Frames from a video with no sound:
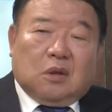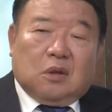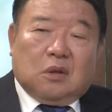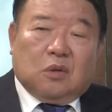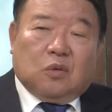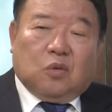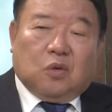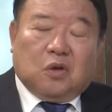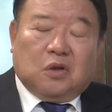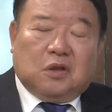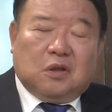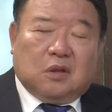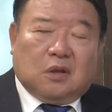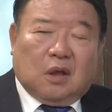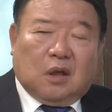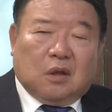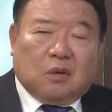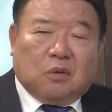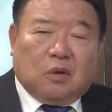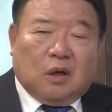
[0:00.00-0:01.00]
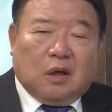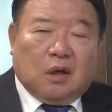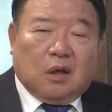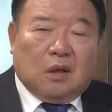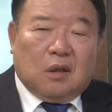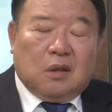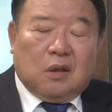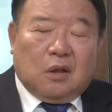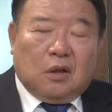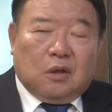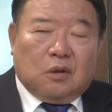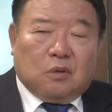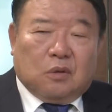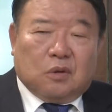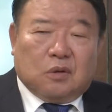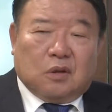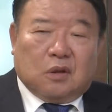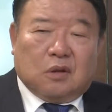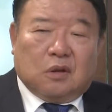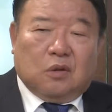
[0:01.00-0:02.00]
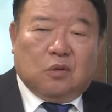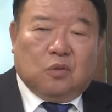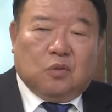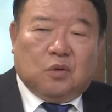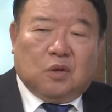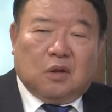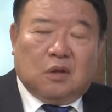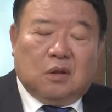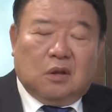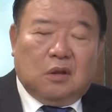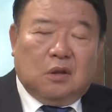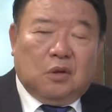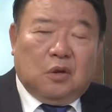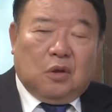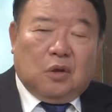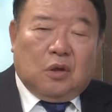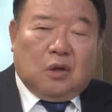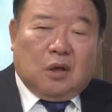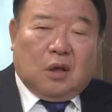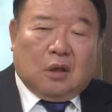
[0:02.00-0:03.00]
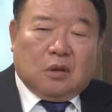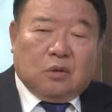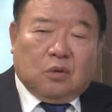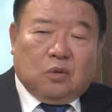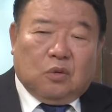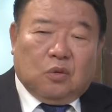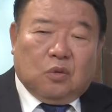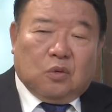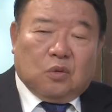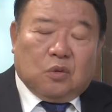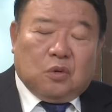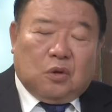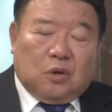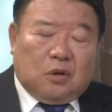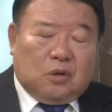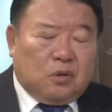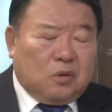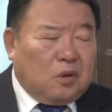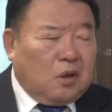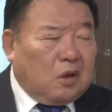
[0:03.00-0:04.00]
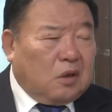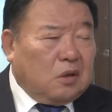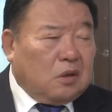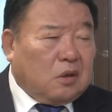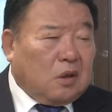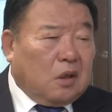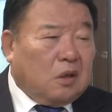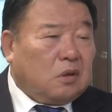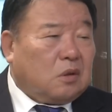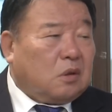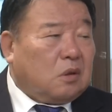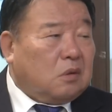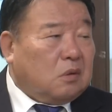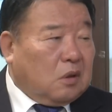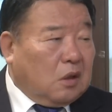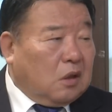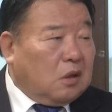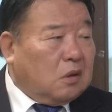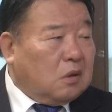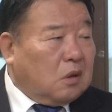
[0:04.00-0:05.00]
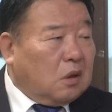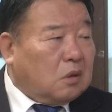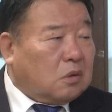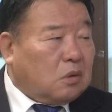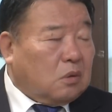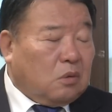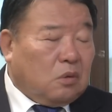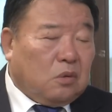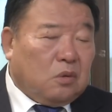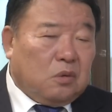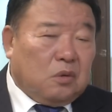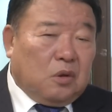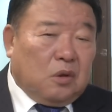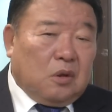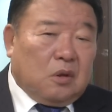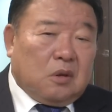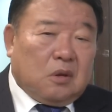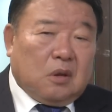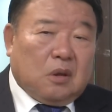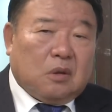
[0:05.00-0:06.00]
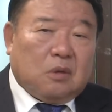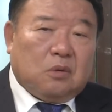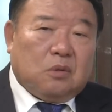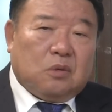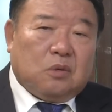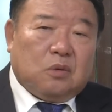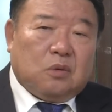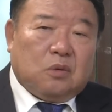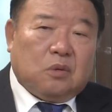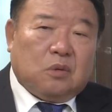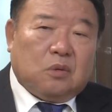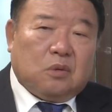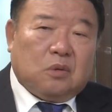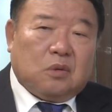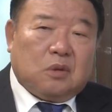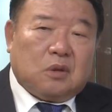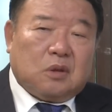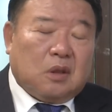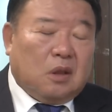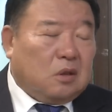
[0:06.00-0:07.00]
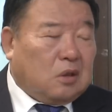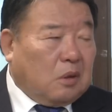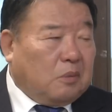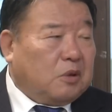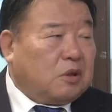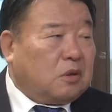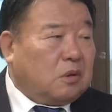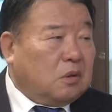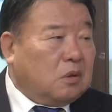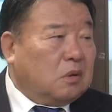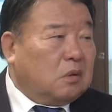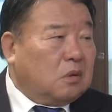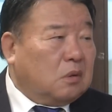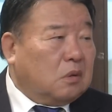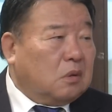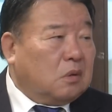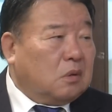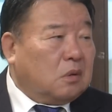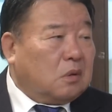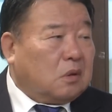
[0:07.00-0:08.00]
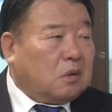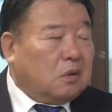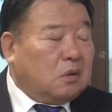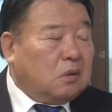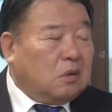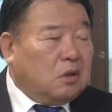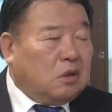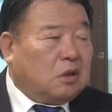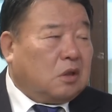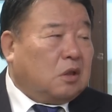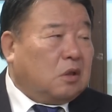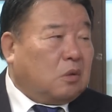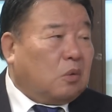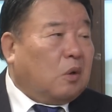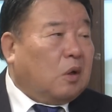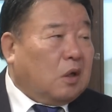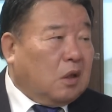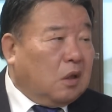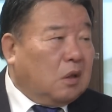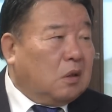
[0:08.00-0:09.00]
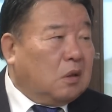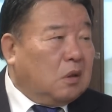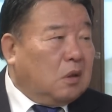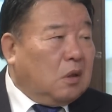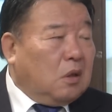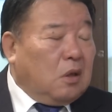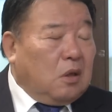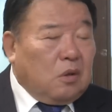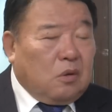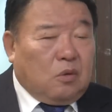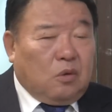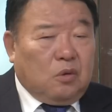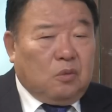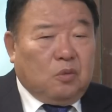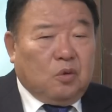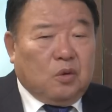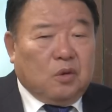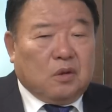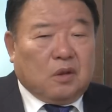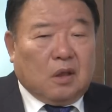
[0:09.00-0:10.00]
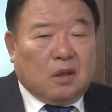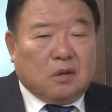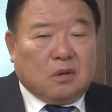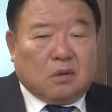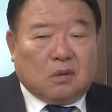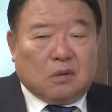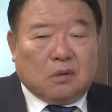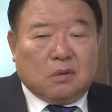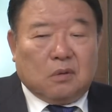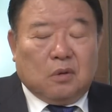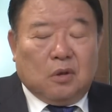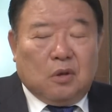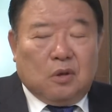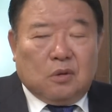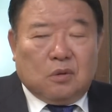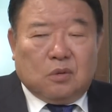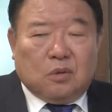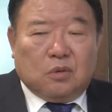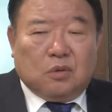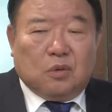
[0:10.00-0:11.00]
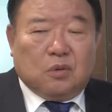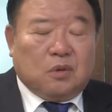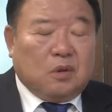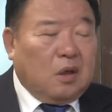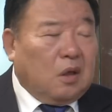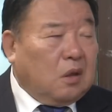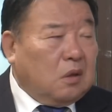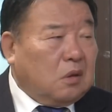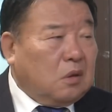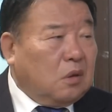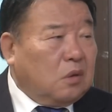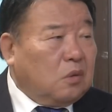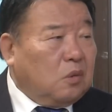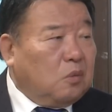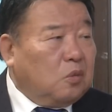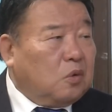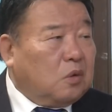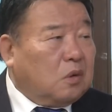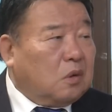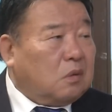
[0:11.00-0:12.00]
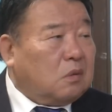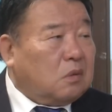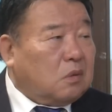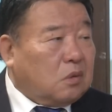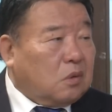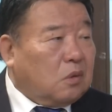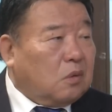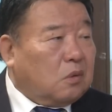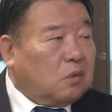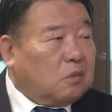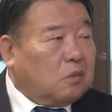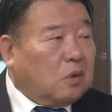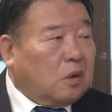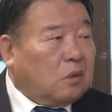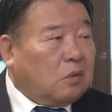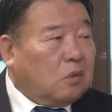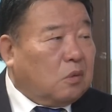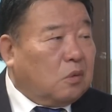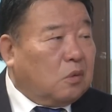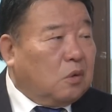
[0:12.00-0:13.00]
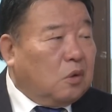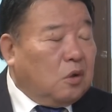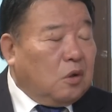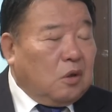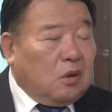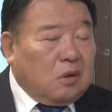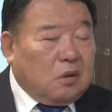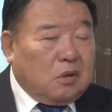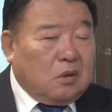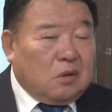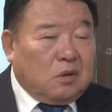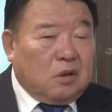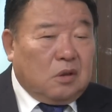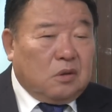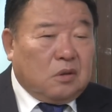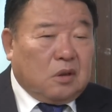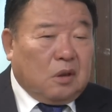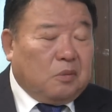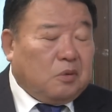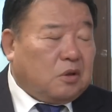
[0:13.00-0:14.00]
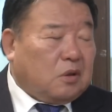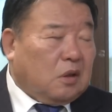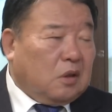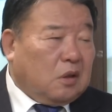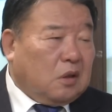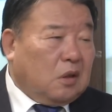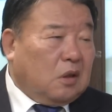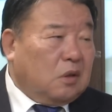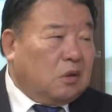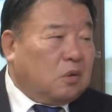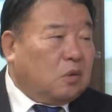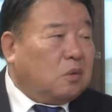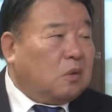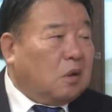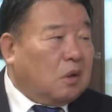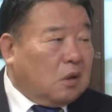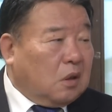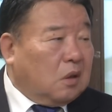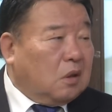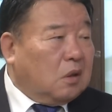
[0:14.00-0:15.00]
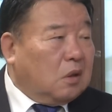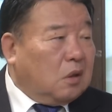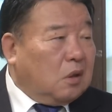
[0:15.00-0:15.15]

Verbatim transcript: これ自体は私は基本的にあのユダヤに対するね、うん、そのあの差別意識とかね、はい、こういうものに対するそれとつながってると思ってるんですよ。あの人種差別がいけないっていうのはね、